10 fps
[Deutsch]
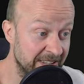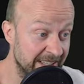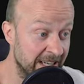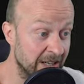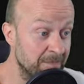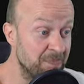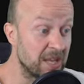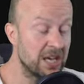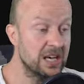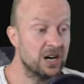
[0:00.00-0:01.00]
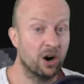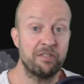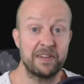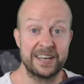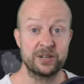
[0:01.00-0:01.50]
der
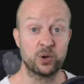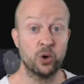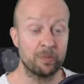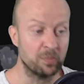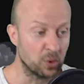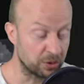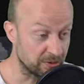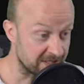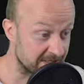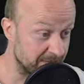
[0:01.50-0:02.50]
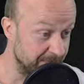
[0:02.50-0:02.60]
Offline-Koop-Modus.